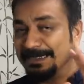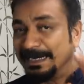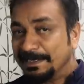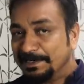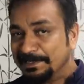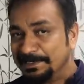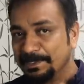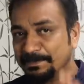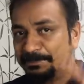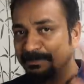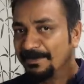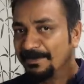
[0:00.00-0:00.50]

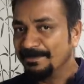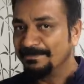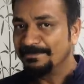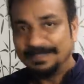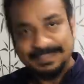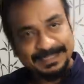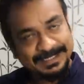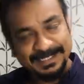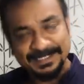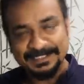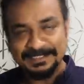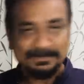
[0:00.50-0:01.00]
கண்டிப்பாக
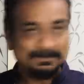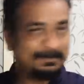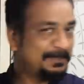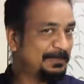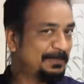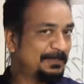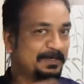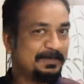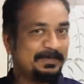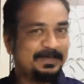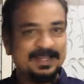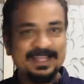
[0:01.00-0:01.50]
வித்தியாசமான
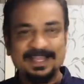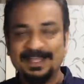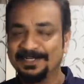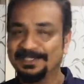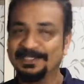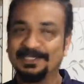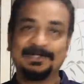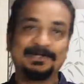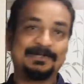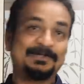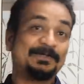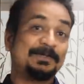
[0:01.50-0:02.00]
ஒரு
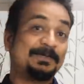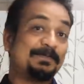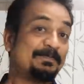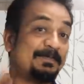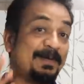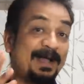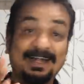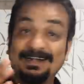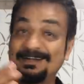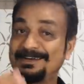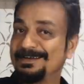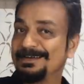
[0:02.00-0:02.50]
பிரியாணியாக இருக்கும்
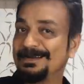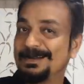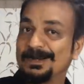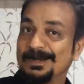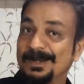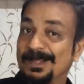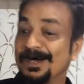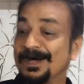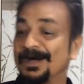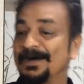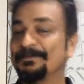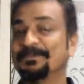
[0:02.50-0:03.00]
மேட்ரு
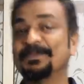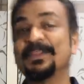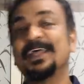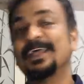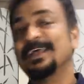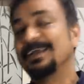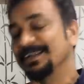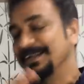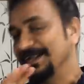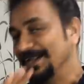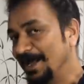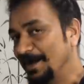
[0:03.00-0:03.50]
என்னென்னா
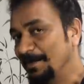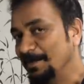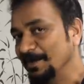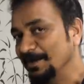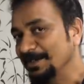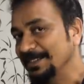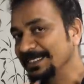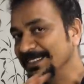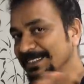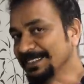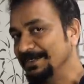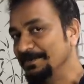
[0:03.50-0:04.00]
நாம்
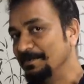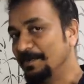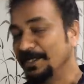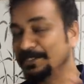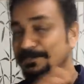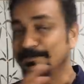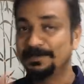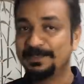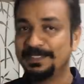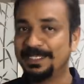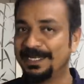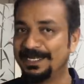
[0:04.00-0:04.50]
வந்து இதுக்கு
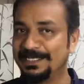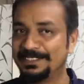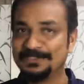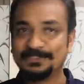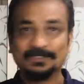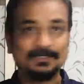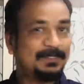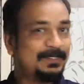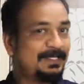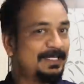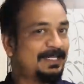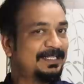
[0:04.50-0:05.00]
பாஸ்மதி ரைஸோ
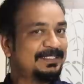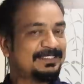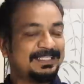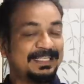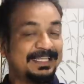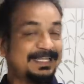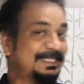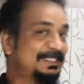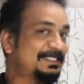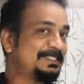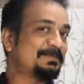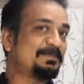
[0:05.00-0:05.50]
இல்லை
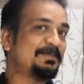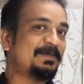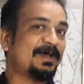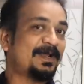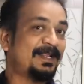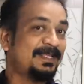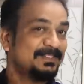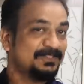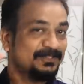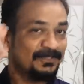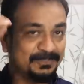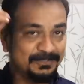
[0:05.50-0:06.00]
சீரக சம்பா
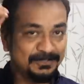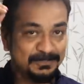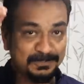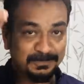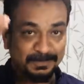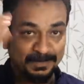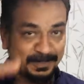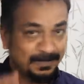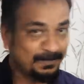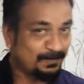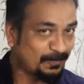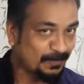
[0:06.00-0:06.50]
ரைஸோ யூஸ்
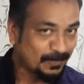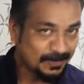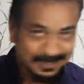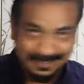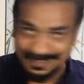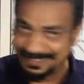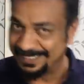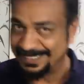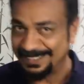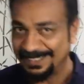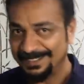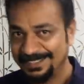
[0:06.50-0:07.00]
பண்ண போகிறது
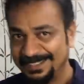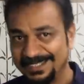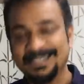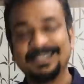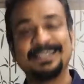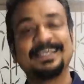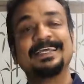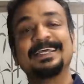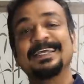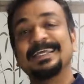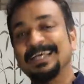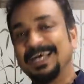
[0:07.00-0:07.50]
கிடையாது
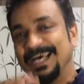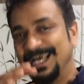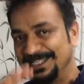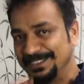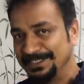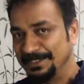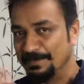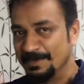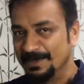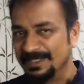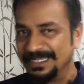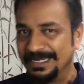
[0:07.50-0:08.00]

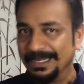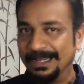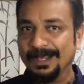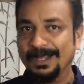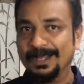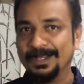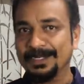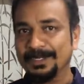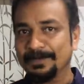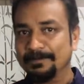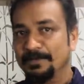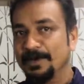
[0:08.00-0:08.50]
அதுக்கு பதிலாக
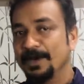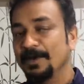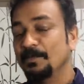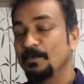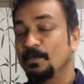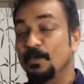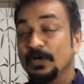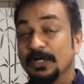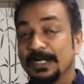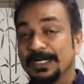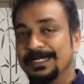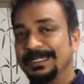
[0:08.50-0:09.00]
நம்ம
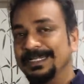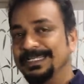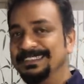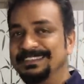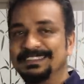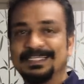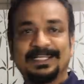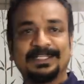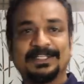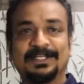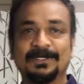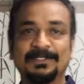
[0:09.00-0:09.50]
புல்லட் ரைஸ்
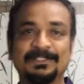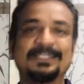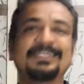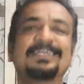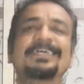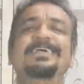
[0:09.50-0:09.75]
அதாவது